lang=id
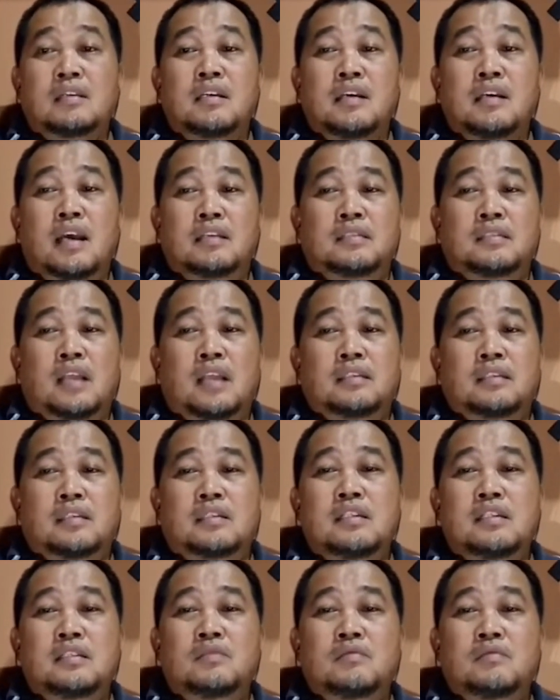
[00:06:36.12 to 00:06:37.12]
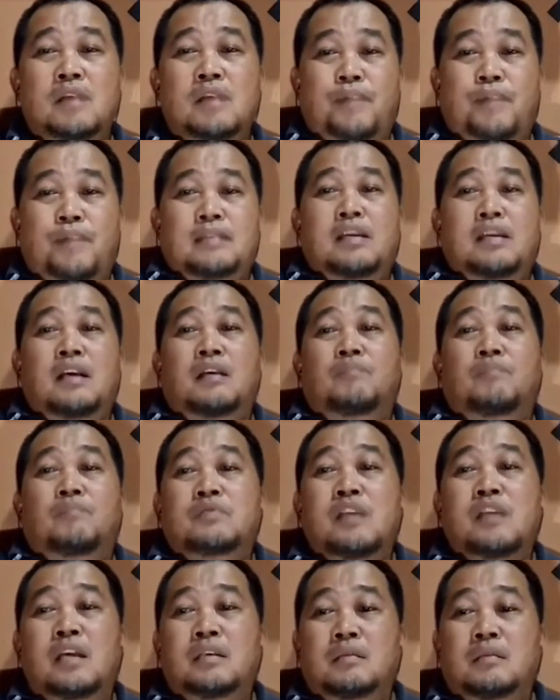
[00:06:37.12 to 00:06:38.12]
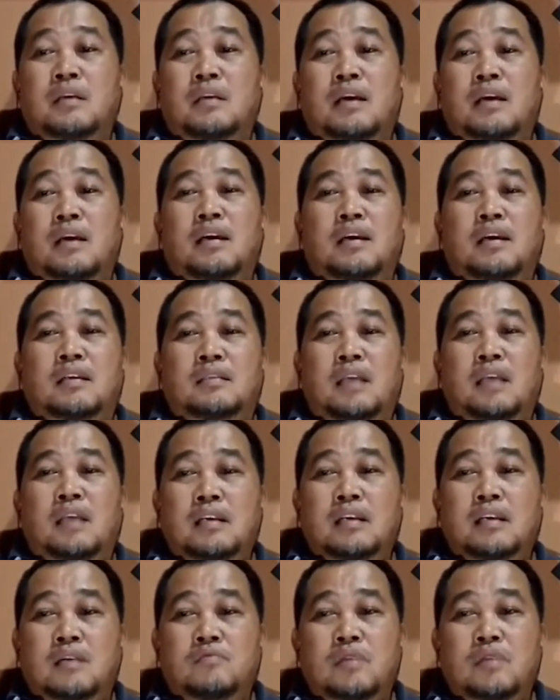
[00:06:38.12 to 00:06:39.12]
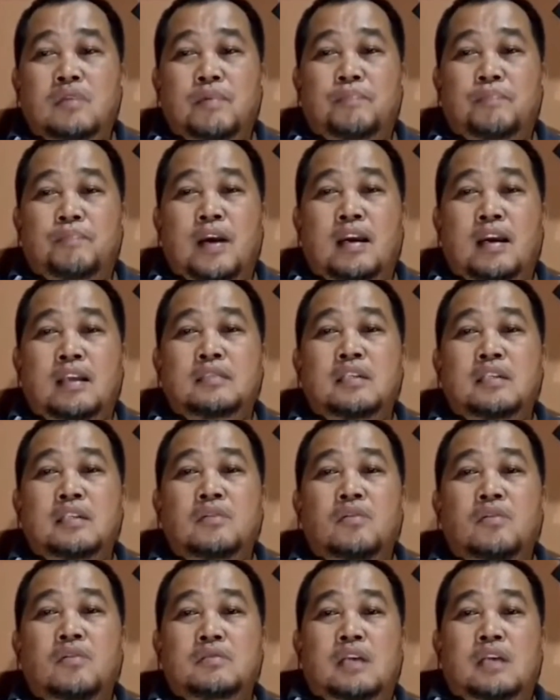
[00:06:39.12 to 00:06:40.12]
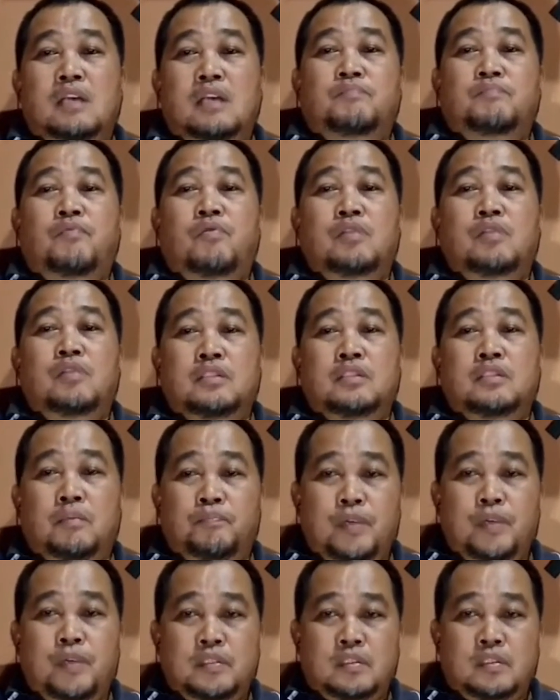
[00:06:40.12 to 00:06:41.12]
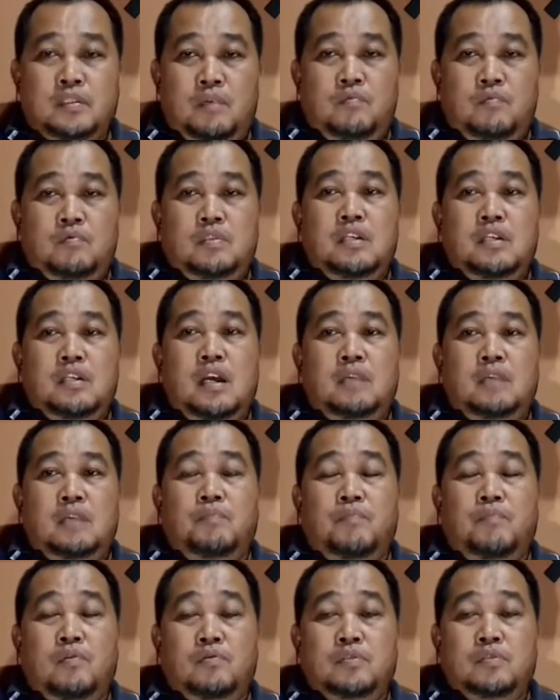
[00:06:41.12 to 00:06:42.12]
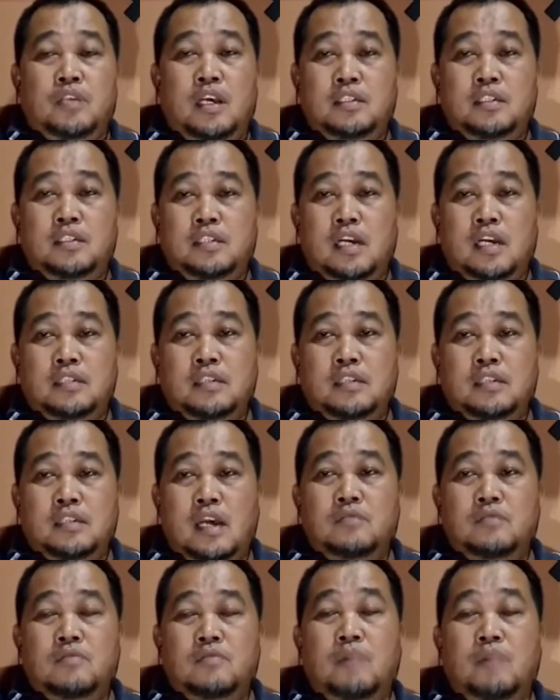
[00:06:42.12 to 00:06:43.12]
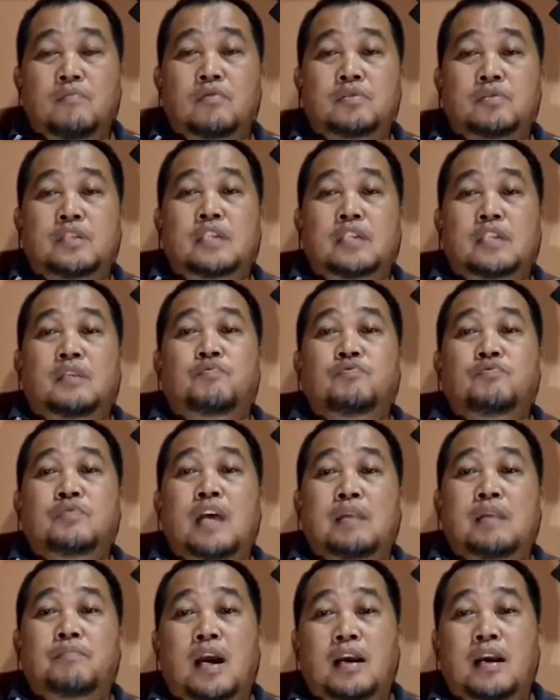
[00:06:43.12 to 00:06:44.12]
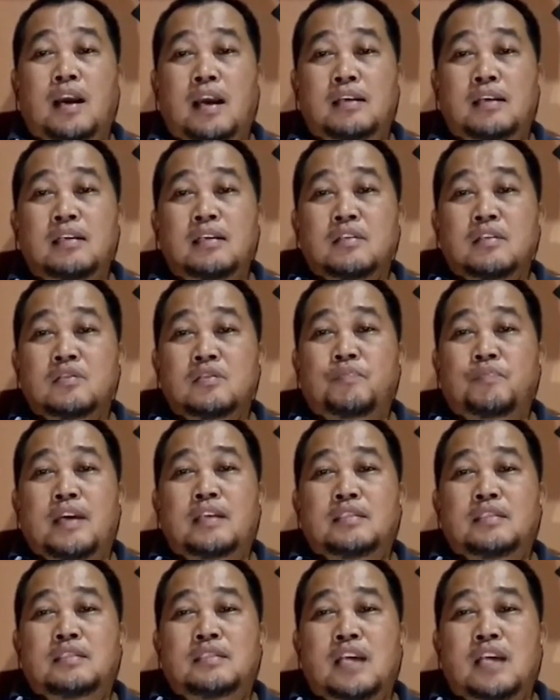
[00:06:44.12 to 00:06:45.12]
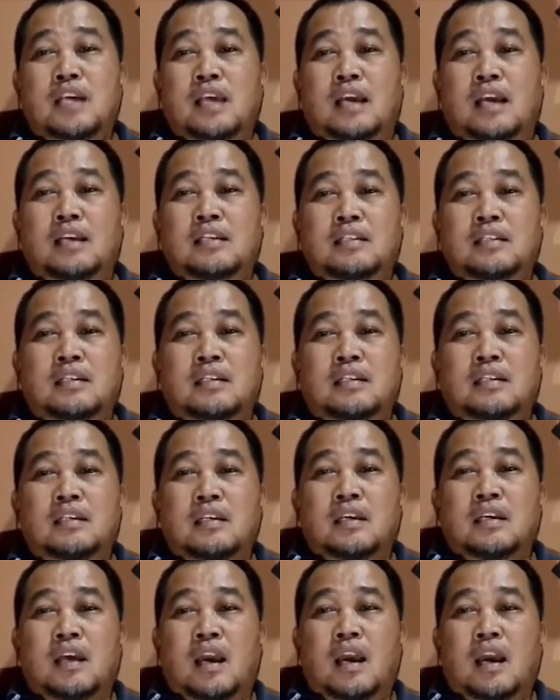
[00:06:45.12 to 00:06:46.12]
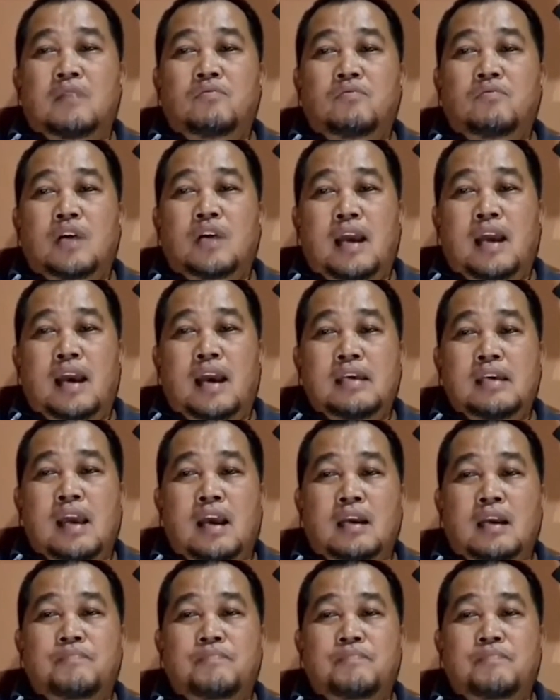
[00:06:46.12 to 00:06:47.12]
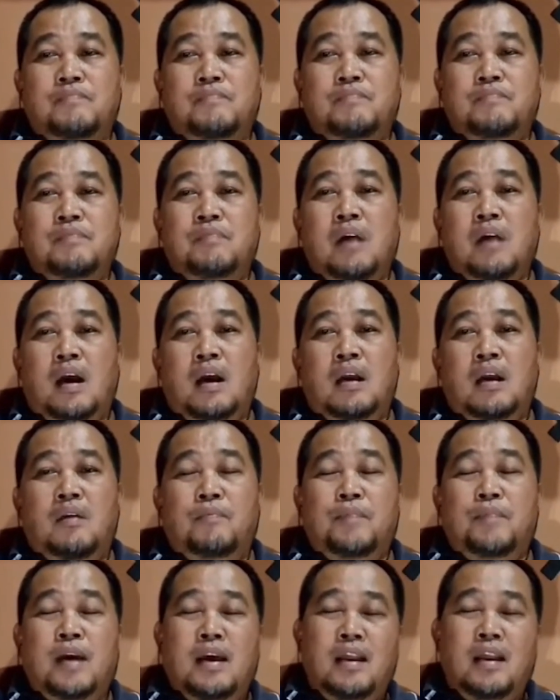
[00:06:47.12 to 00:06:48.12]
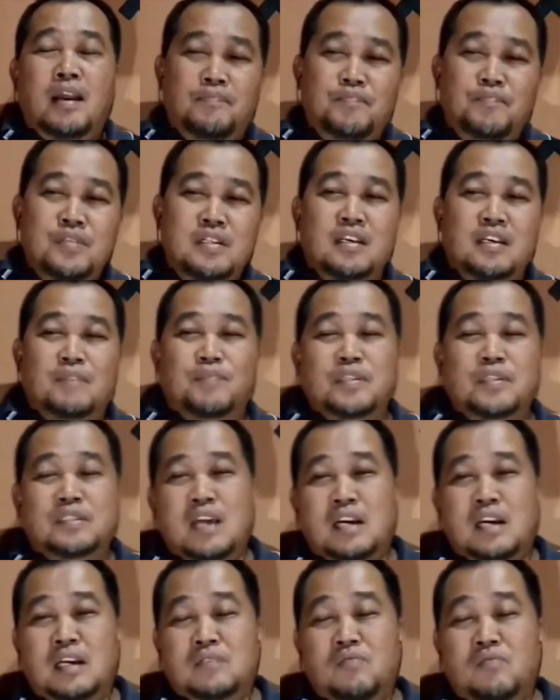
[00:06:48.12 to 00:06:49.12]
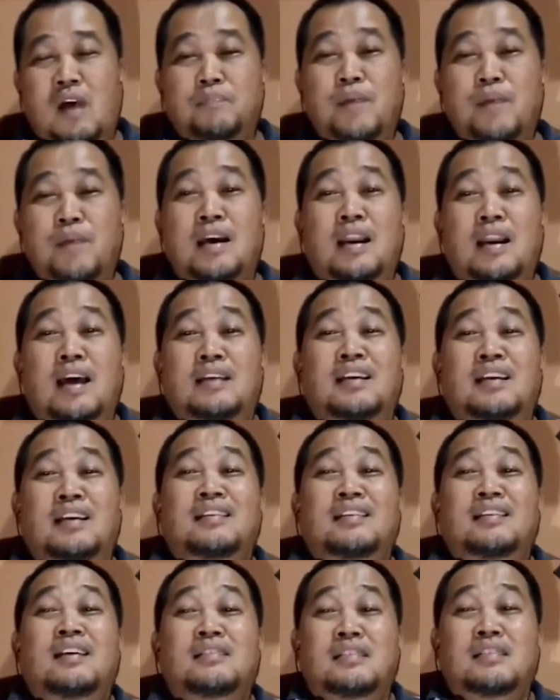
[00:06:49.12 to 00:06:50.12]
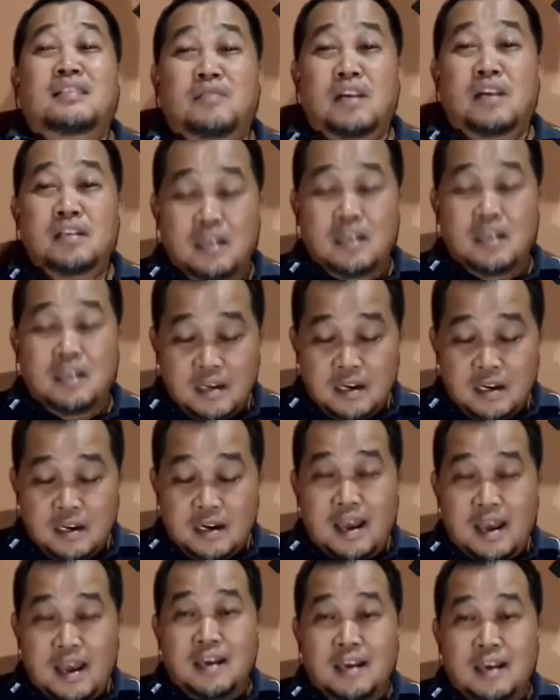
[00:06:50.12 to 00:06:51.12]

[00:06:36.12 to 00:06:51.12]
dengan strategi itu nampaknya kemudian eh, tanda kutip kebakaran jenggot dan polisi cepat kemudian memproses kejaksaan juga proses rebutan bahkan supaya tidak saling anu kena yang lebih eh, apa lebih besar atau apalah kira-kira kan gitu kan nah